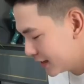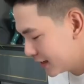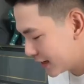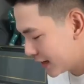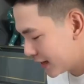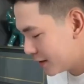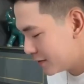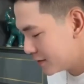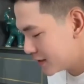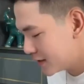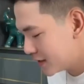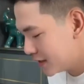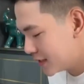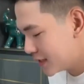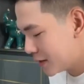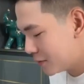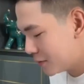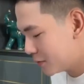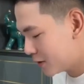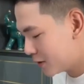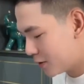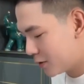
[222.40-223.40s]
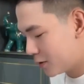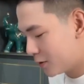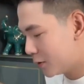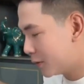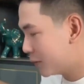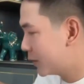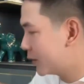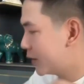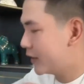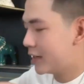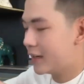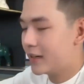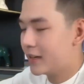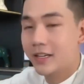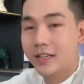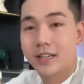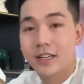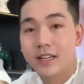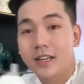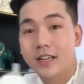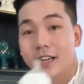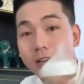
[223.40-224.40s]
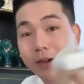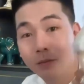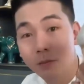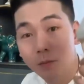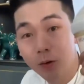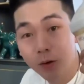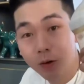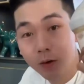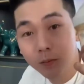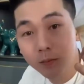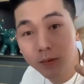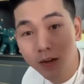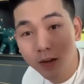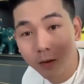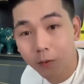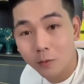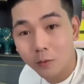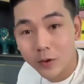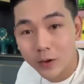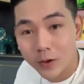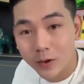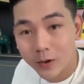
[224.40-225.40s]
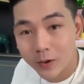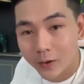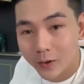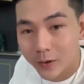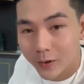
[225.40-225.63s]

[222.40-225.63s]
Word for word: đó vẫn là một đứa con rất bình thường. Và khi đứa con